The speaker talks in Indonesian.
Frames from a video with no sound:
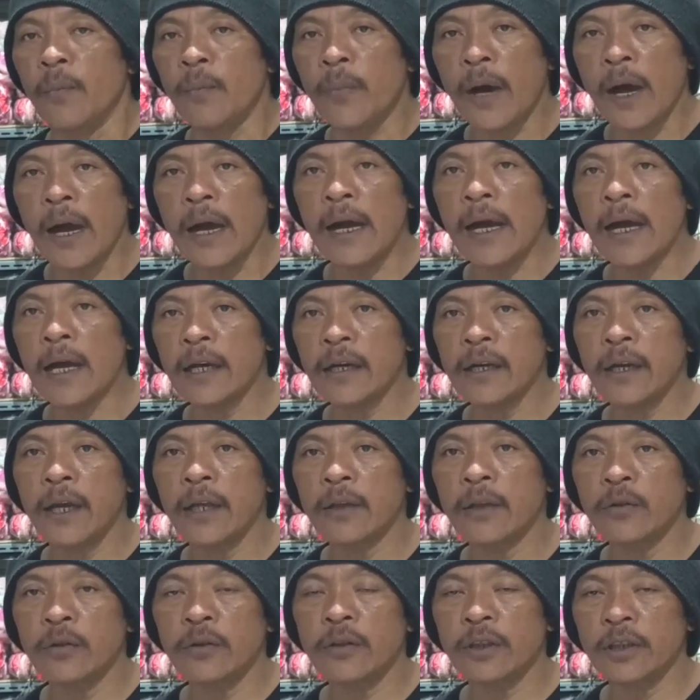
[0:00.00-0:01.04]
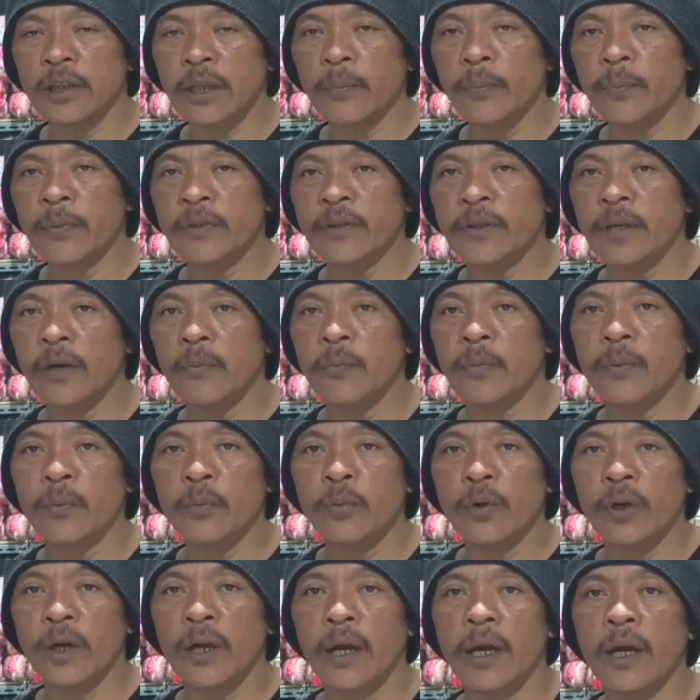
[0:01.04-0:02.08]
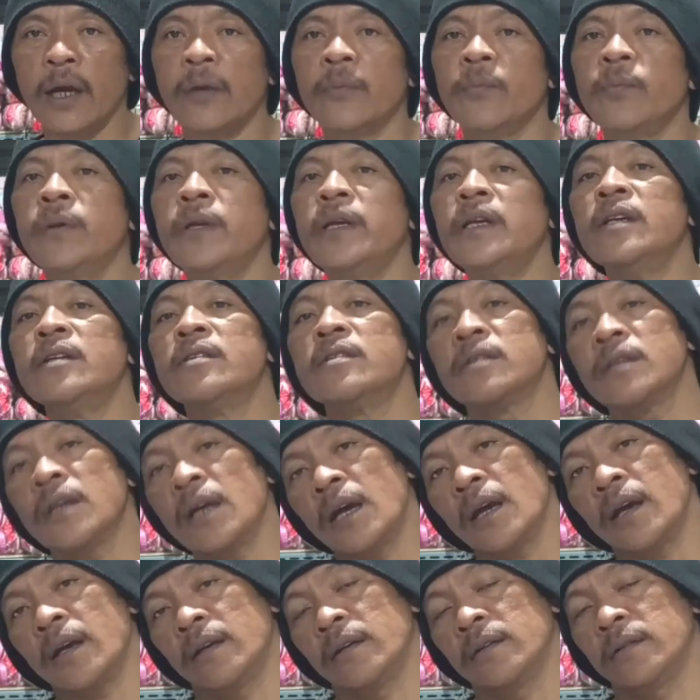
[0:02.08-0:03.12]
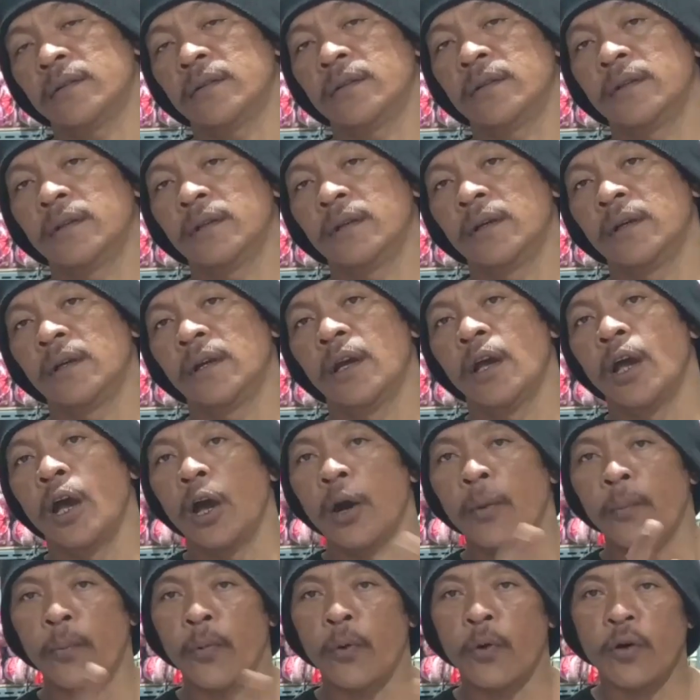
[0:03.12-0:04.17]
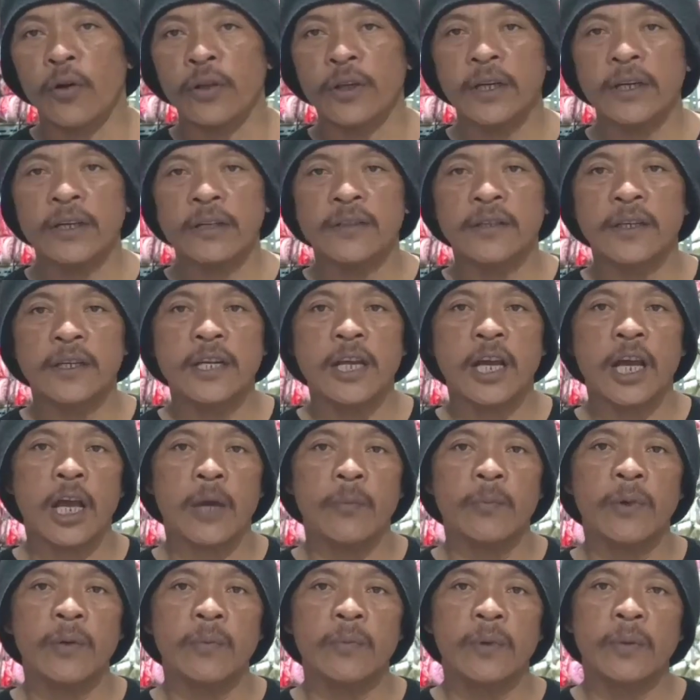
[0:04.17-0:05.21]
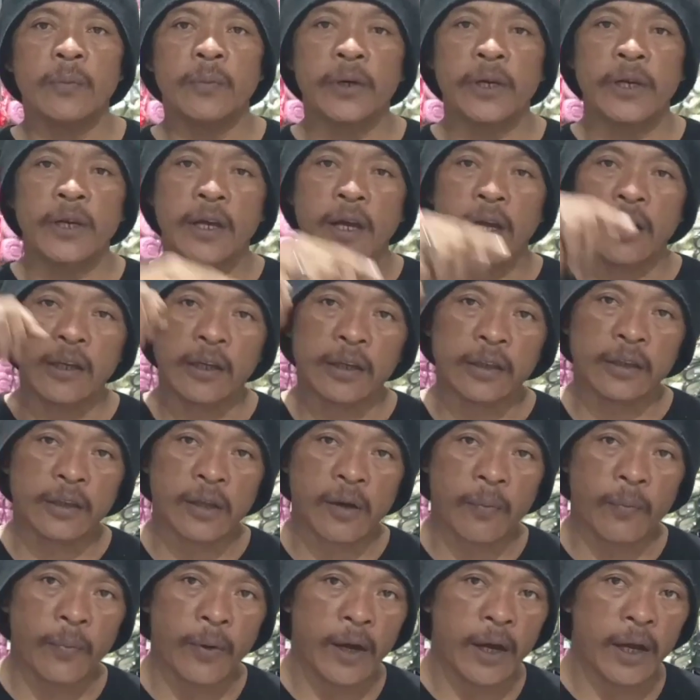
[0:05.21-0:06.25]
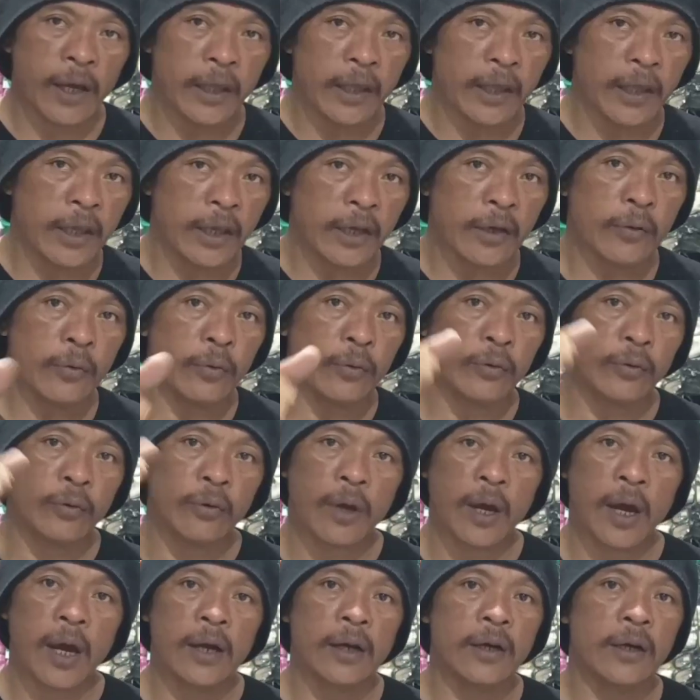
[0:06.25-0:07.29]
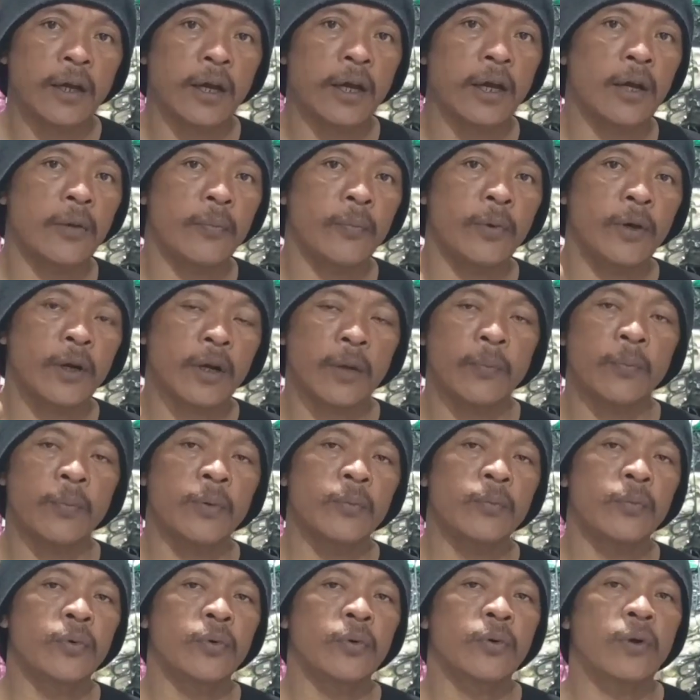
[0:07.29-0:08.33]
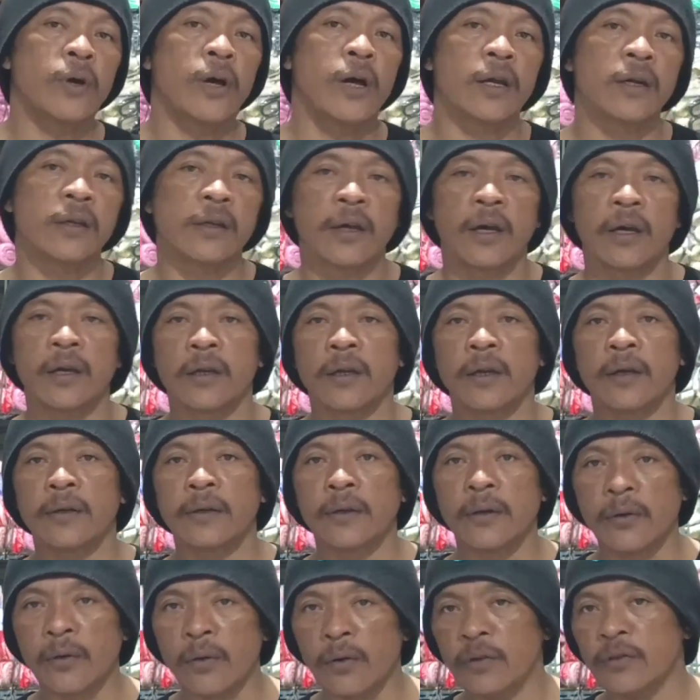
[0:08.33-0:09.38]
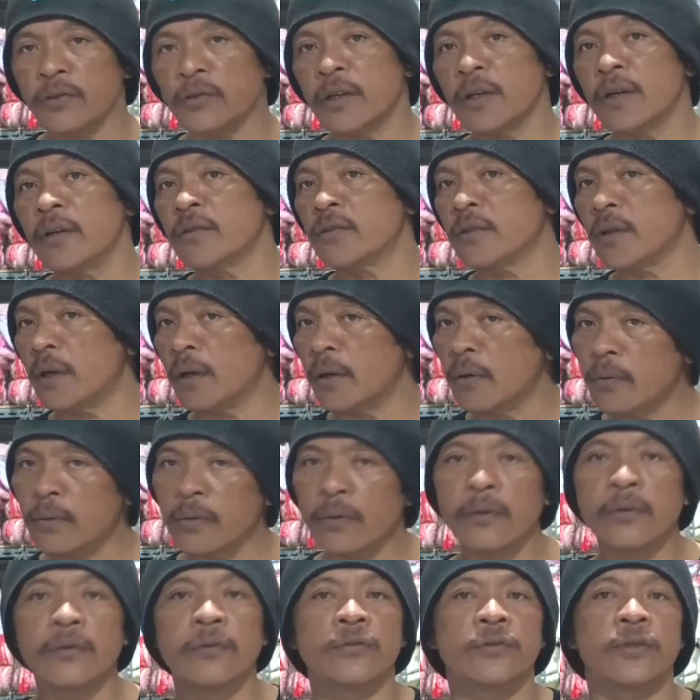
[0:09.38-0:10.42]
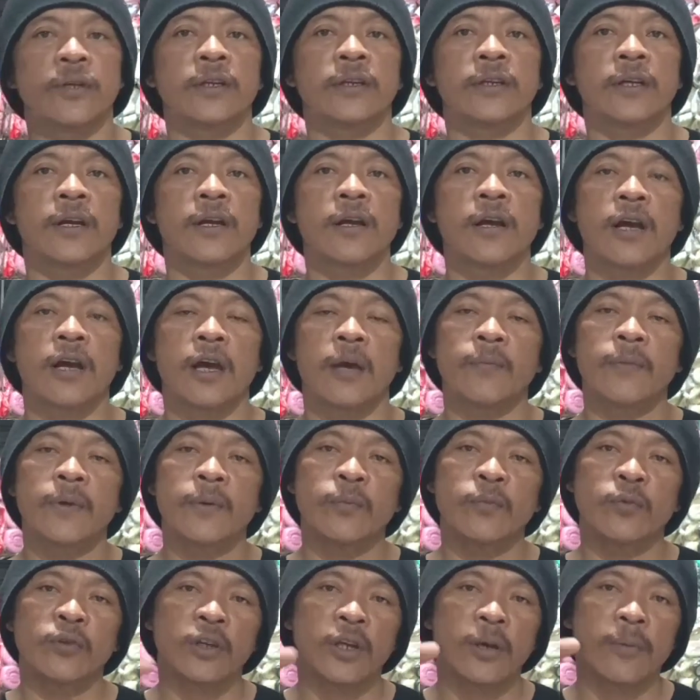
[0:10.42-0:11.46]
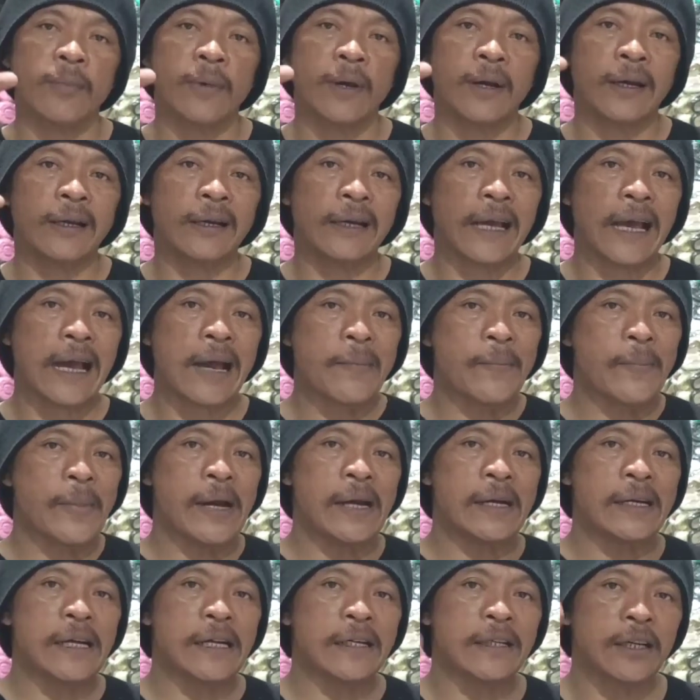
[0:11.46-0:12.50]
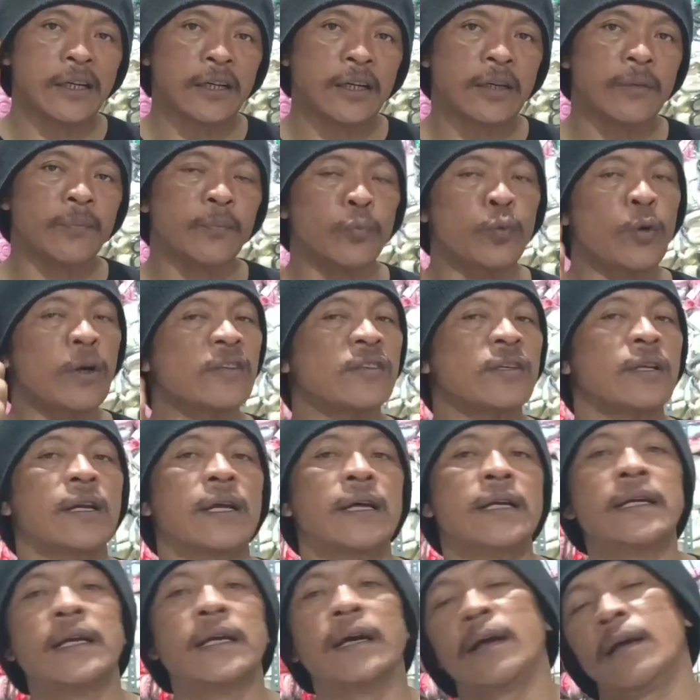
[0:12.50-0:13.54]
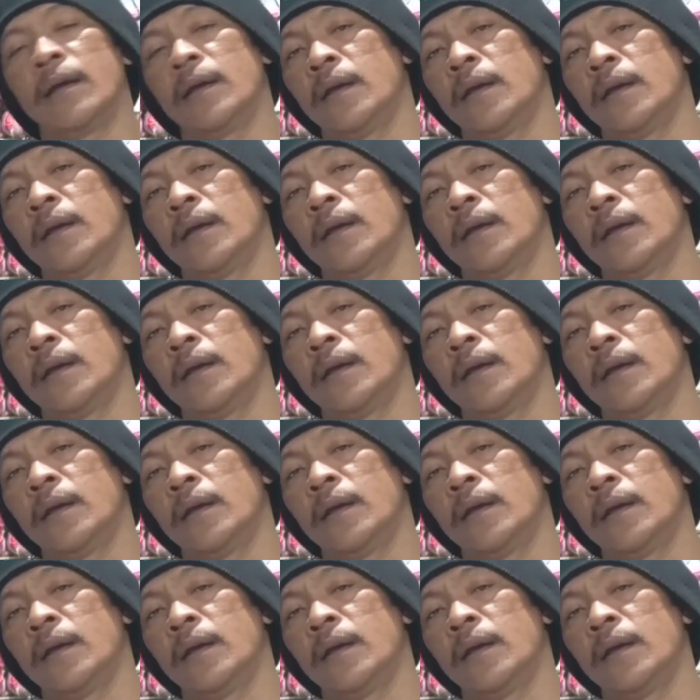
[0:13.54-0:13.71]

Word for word: Bang harga itu tetap bisa lebih murah kan bisa Pokoknya di sini kami memberikan yang terbaik untuk Anda para pemburu harga-harga grosir di seluruh Nusantara. Kami mengutamakan amanah dan kepuasan Anda